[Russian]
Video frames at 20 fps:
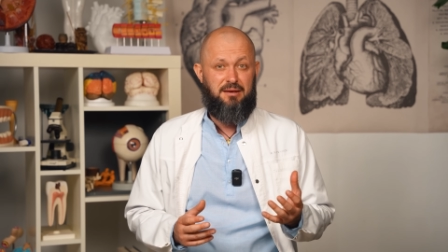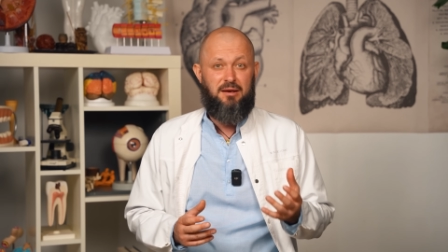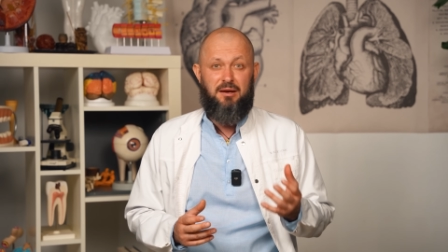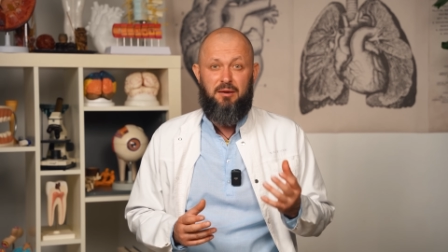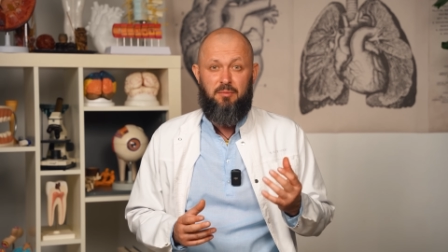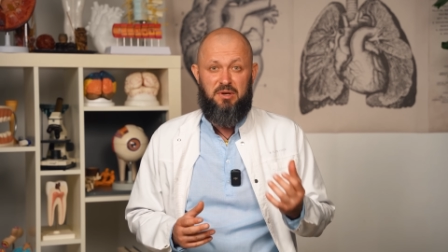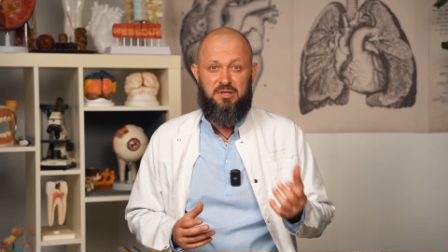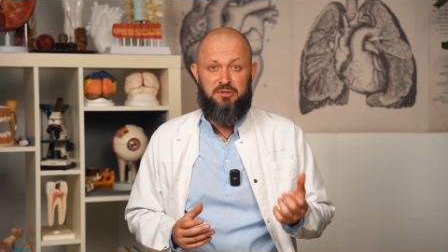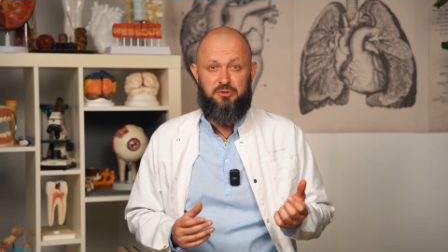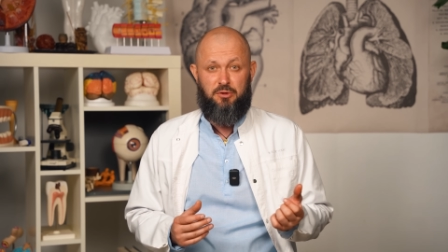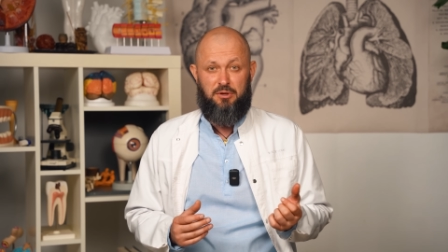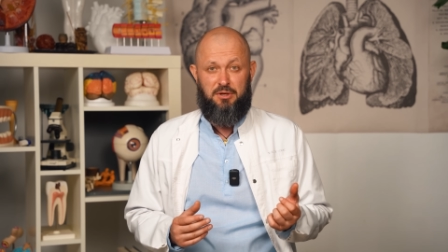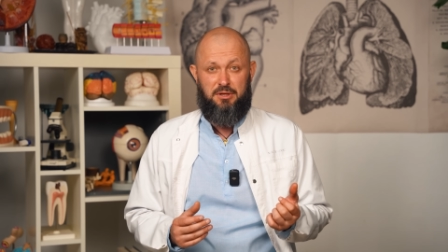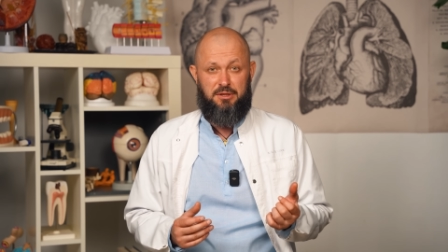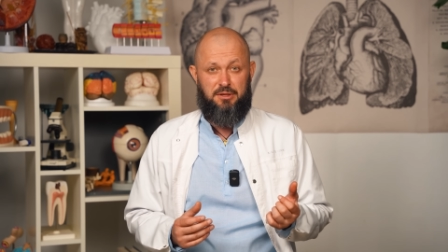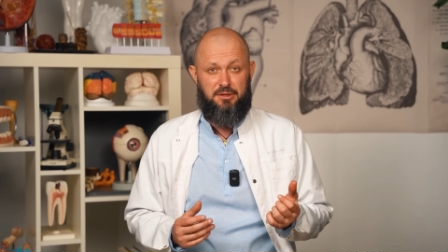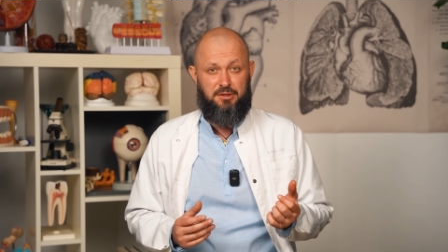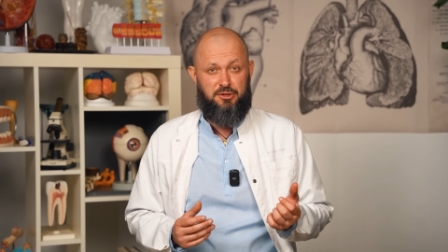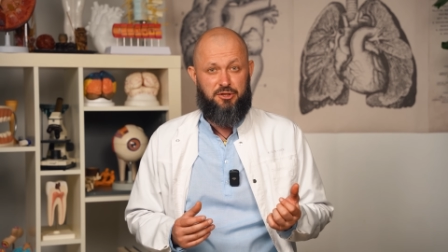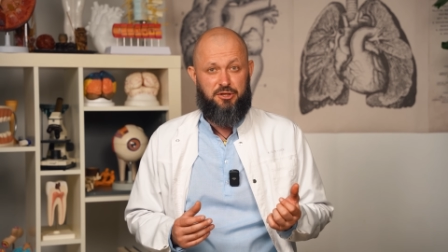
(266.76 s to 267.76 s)
а
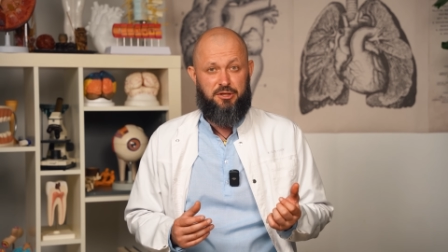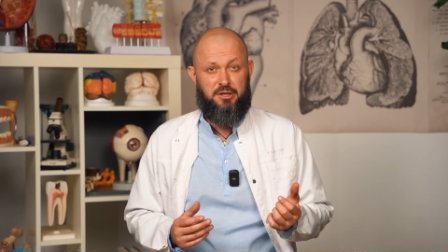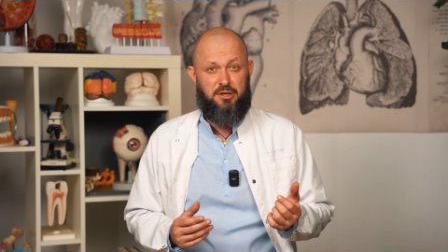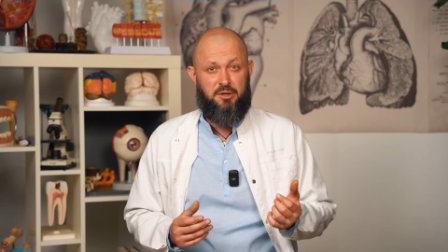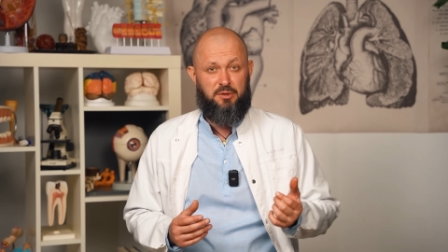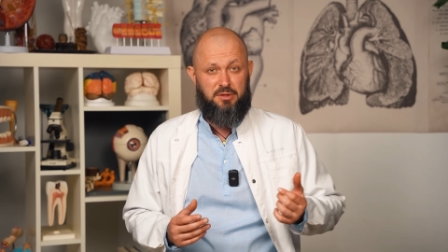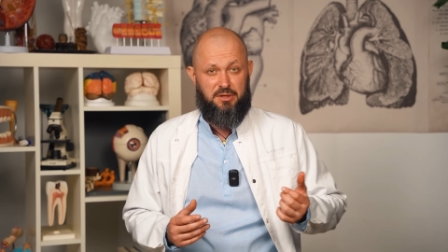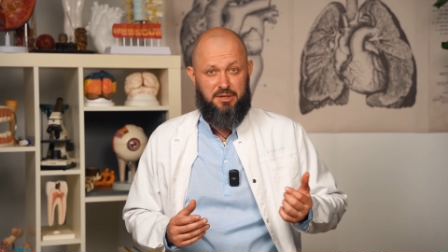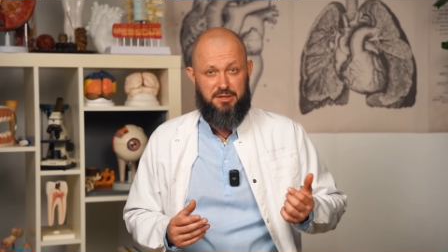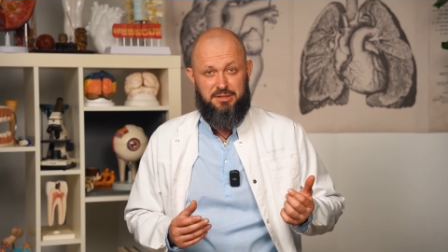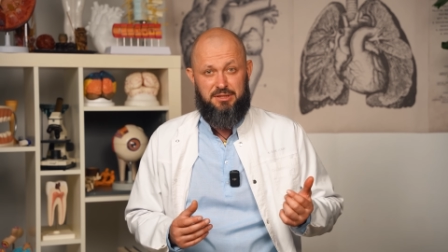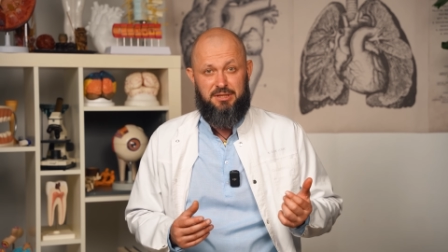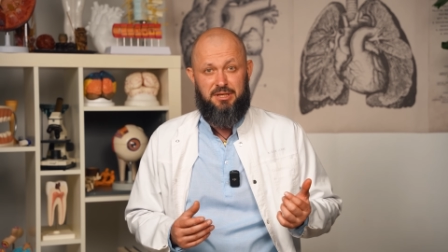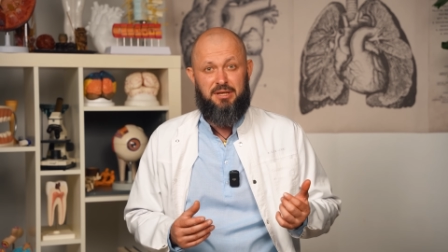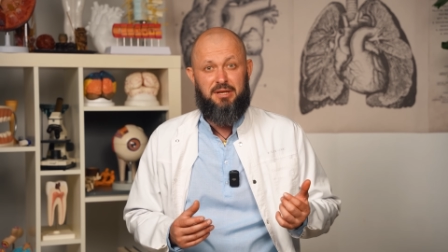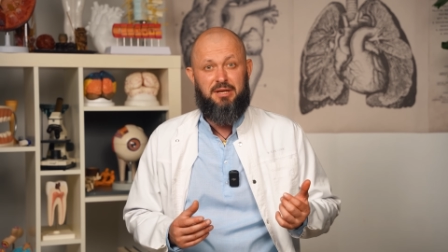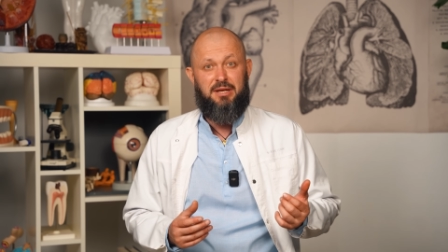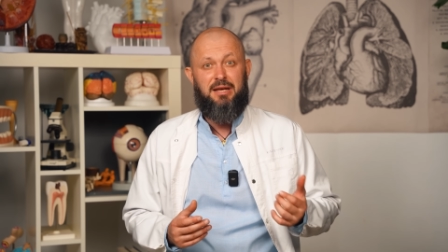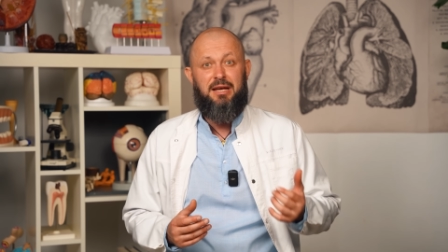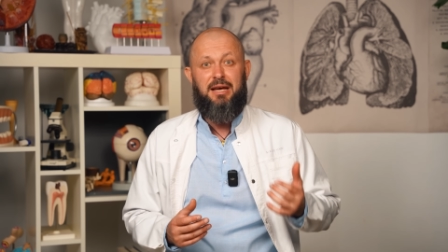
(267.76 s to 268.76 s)
мозоли-то начинают
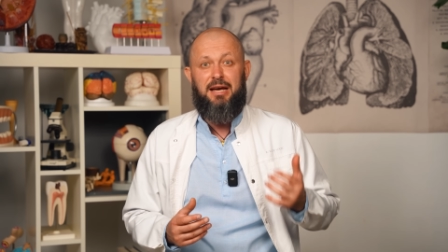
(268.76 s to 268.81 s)
расти –